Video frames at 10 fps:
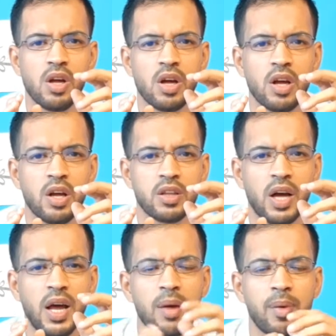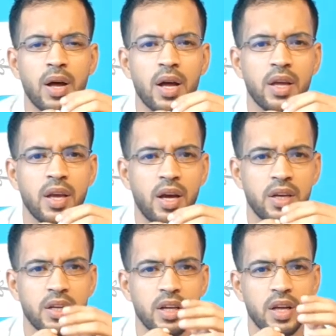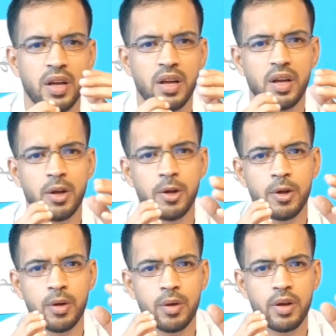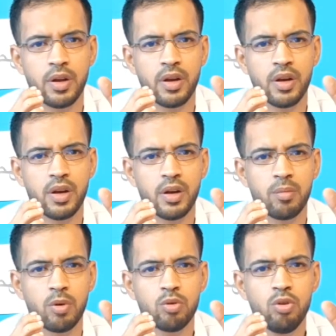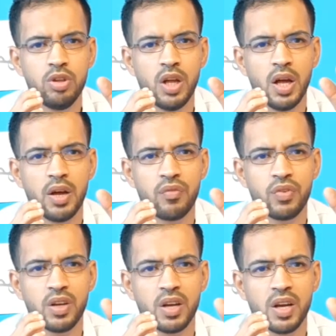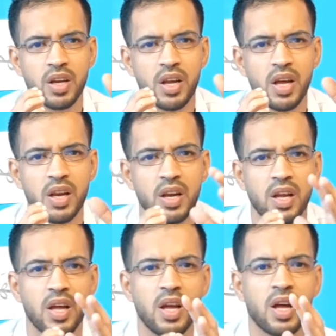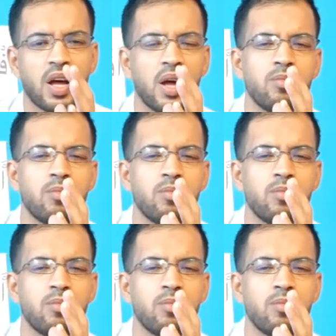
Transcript: تعال آه، تعالى بقى يعني آه، الموضوع ده في خلال 95%